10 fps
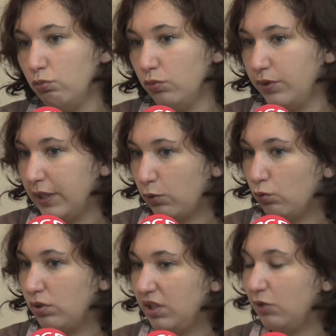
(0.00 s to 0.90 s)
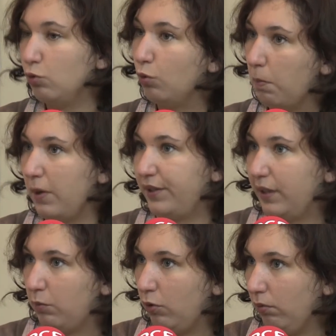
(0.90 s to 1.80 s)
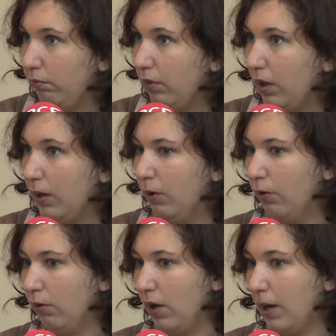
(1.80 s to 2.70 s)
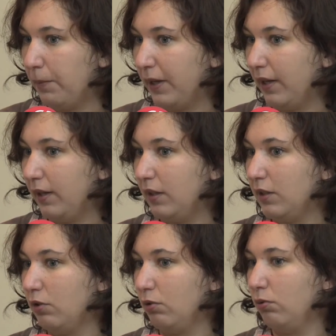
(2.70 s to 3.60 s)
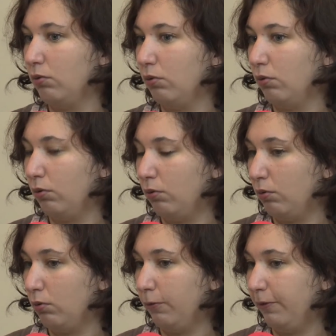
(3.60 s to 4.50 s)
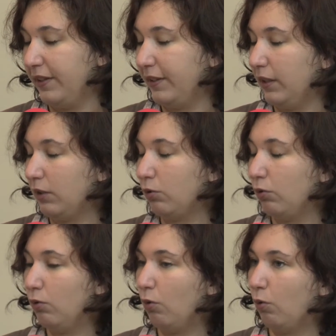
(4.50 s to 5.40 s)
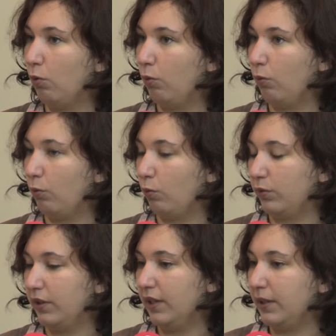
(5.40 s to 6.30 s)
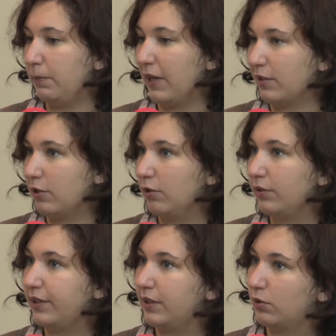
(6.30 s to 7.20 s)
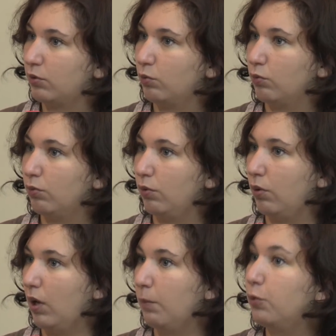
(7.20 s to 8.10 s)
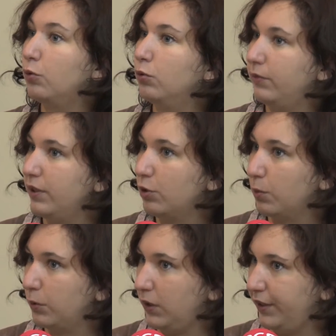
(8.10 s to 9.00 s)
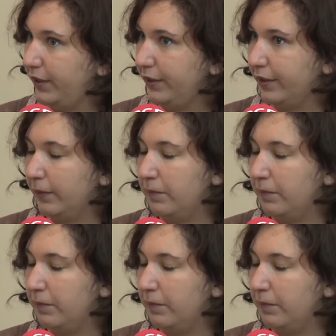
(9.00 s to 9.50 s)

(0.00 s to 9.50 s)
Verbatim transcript: Des soucis non, pas tellement. après, le, le, fait est que on a des personnes qui sont un peu novices en politique